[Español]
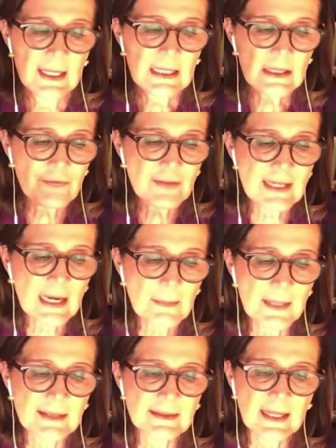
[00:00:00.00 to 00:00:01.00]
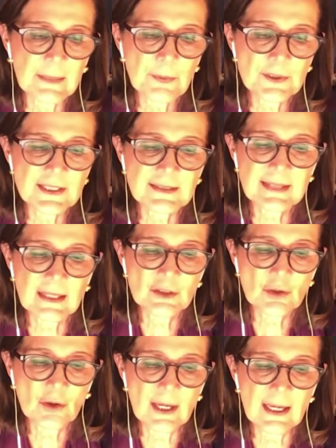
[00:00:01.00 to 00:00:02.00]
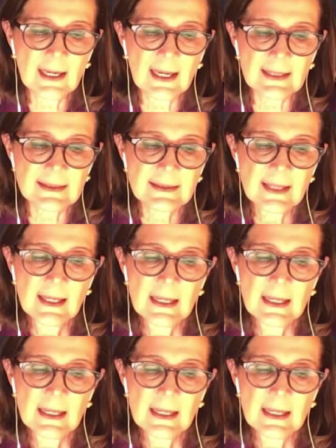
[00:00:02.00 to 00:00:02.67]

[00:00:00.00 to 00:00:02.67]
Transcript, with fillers: Y finalmente, pues están todas las